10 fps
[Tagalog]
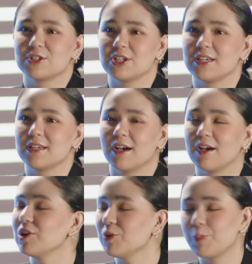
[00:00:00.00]
she
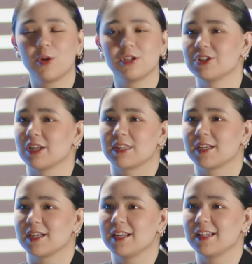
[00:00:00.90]

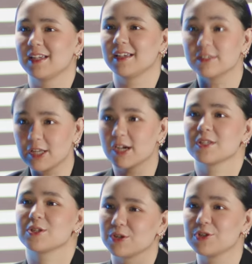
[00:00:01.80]
unapologetically
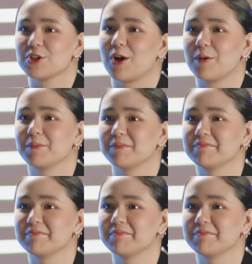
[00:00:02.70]
does her job